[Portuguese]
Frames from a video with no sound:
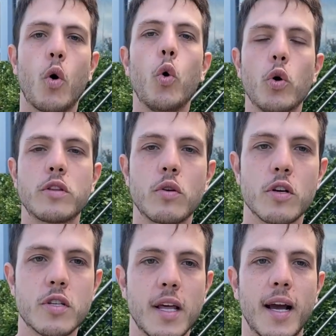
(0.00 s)
curta o
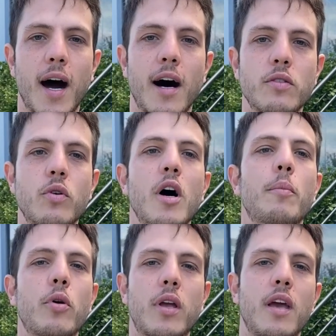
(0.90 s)
nosso legado,
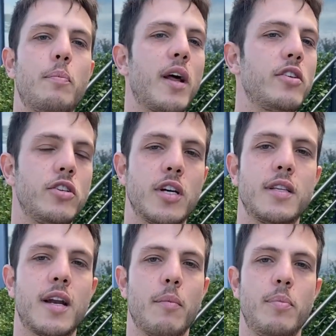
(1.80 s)
porque para a gente é
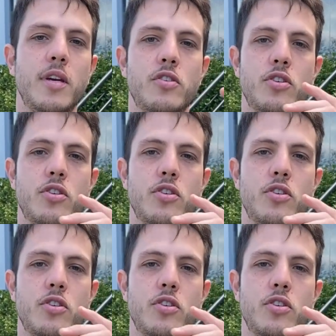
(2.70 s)
terapia,